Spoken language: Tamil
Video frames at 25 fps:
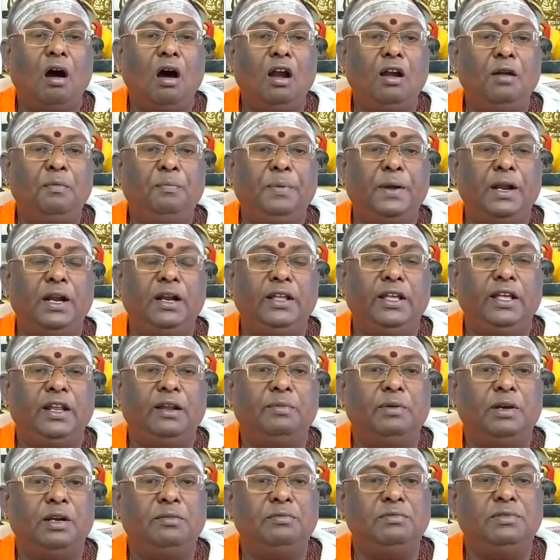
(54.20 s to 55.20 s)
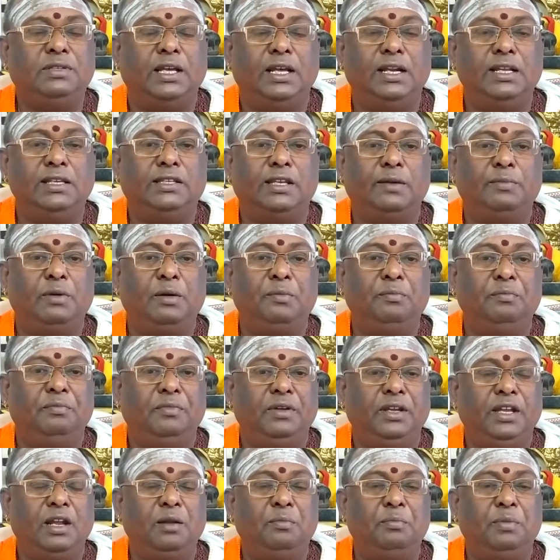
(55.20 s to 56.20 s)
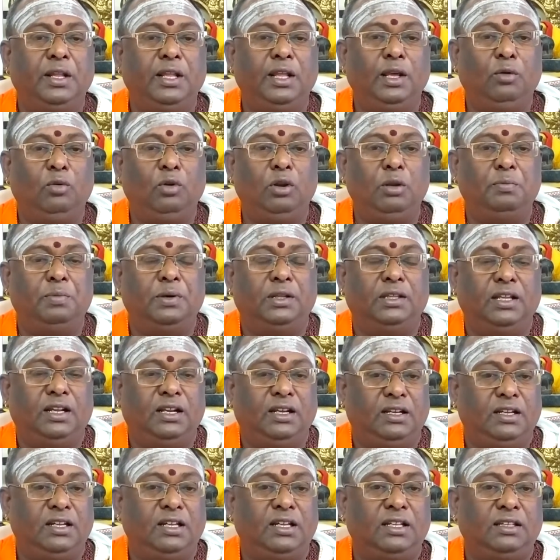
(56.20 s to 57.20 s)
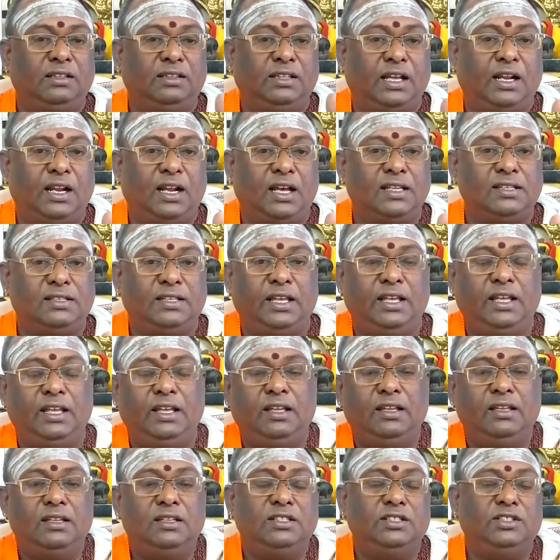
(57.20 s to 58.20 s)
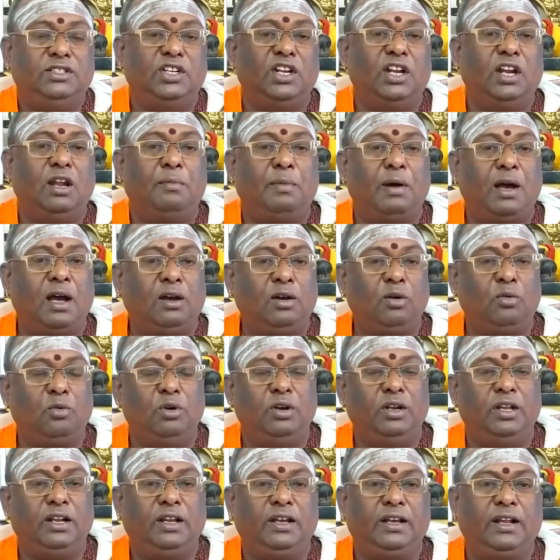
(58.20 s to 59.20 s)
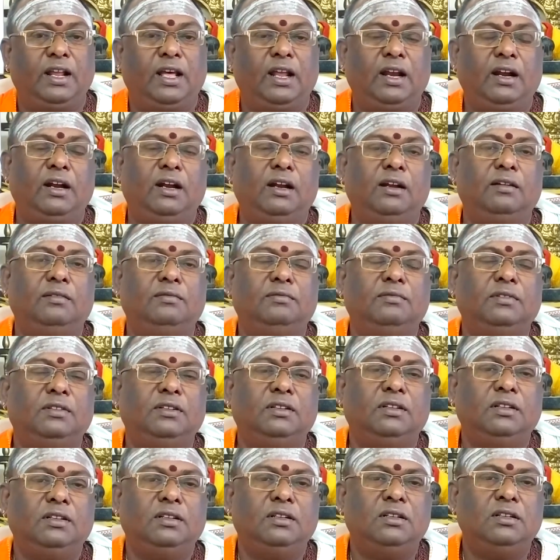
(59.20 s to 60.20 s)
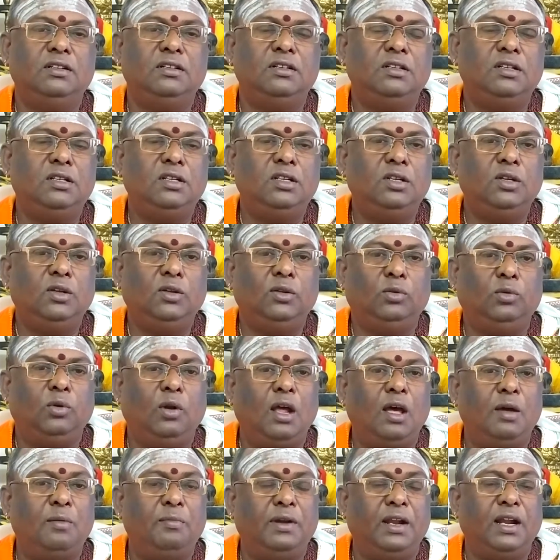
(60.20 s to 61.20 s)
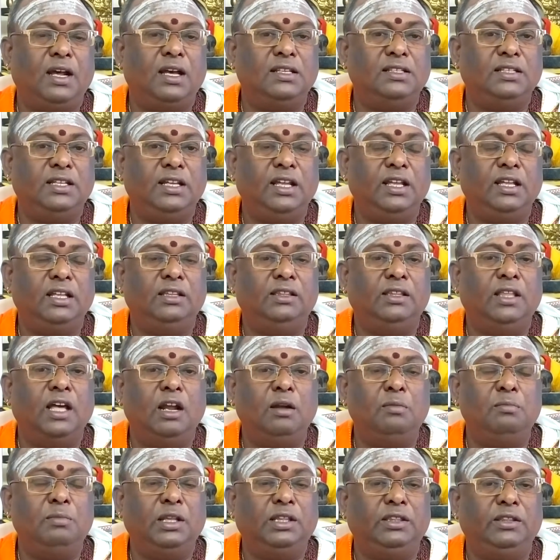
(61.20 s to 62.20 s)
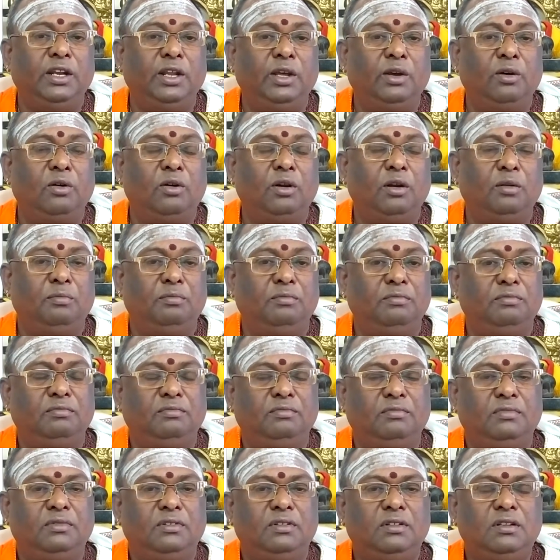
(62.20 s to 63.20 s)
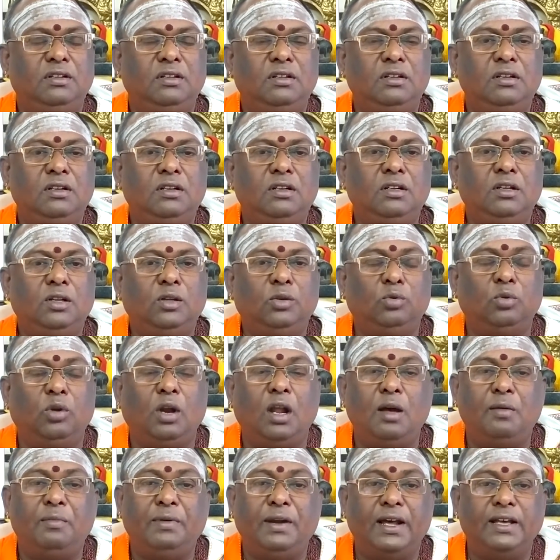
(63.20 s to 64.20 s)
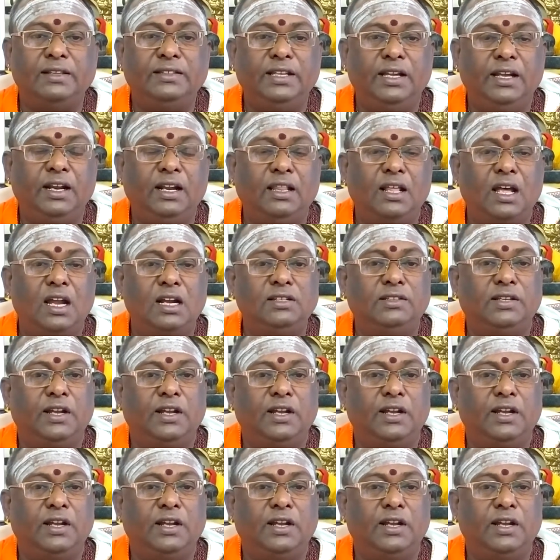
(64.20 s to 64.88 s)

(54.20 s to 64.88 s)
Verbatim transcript: ஆண் பெண் இருவரும் சரிசமம் என்பதை குறிப்பதற்கு தராசை சின்னமாக கொண்டிருக்கிறார்கள் துலாம் ராசி தர்ம திரிகோணம் துலாம் ராசியில் தான்